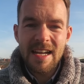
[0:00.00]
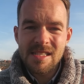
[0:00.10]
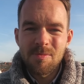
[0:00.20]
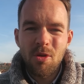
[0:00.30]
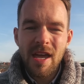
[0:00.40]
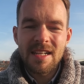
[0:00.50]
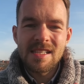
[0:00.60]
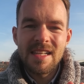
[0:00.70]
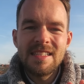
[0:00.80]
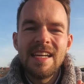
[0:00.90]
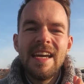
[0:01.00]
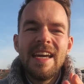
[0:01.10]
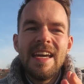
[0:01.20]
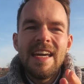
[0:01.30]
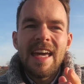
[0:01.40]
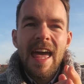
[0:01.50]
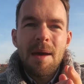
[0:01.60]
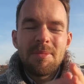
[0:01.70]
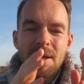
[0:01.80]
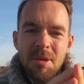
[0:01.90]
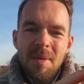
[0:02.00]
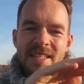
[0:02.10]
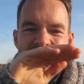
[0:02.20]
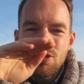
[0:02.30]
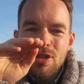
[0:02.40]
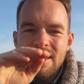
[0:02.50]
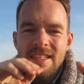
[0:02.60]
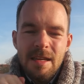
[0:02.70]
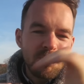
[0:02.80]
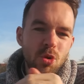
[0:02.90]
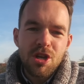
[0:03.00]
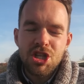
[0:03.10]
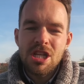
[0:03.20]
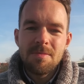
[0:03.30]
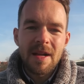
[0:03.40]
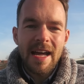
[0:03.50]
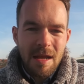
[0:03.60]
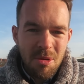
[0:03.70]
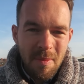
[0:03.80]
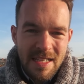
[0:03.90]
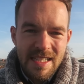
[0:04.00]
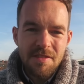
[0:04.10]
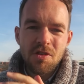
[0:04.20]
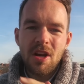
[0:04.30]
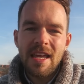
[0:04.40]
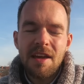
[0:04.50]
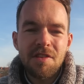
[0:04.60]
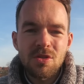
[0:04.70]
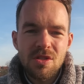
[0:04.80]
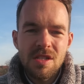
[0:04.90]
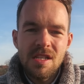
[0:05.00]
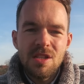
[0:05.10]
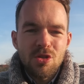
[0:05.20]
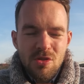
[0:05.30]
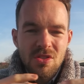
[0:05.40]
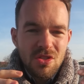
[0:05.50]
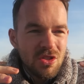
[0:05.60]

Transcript: Herzensprojekte sind, ähm, damit man die durch den Dip durchschieben kann, damit man die wirklich einfach durch die durch